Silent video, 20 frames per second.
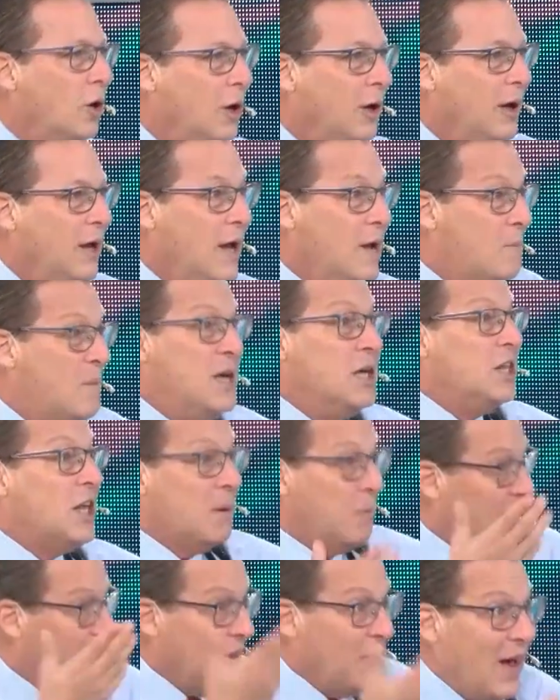Qué rico. Y de
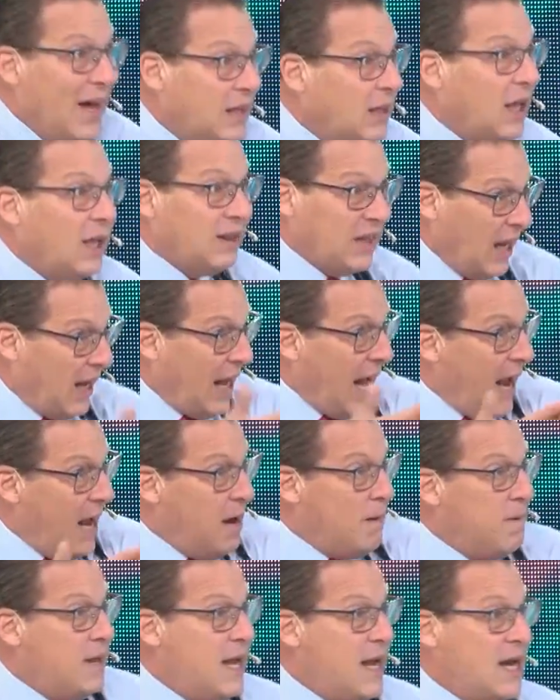verdad que te
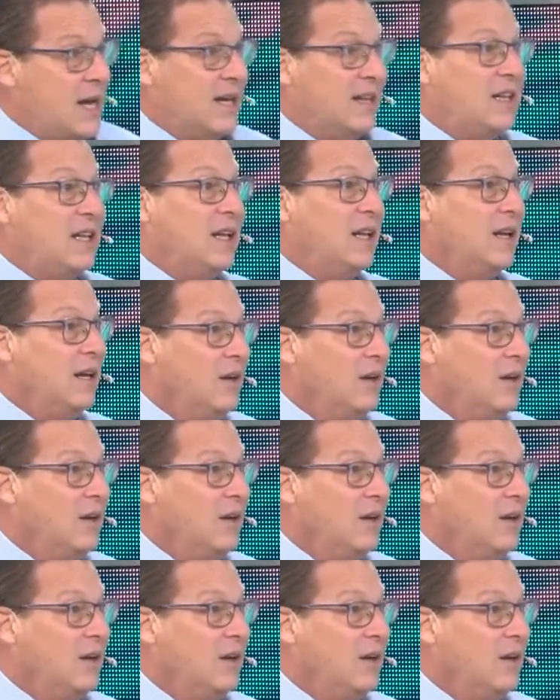cae bien. Y le echa sus